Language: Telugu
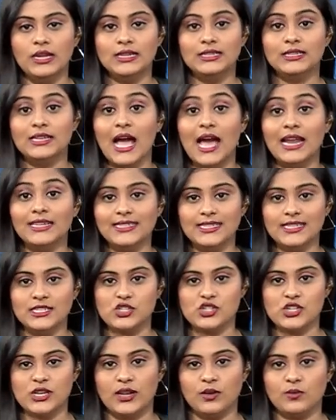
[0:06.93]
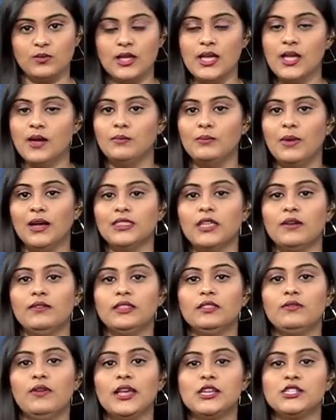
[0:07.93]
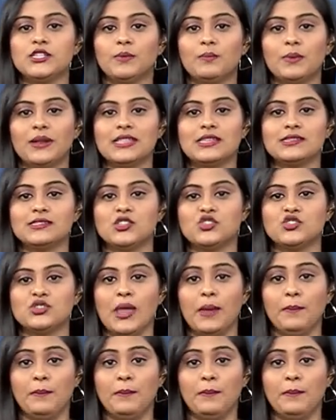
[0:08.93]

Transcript: క్లారిటీ ఇచ్చారు మత విద్వేషం ప్రదర్శించే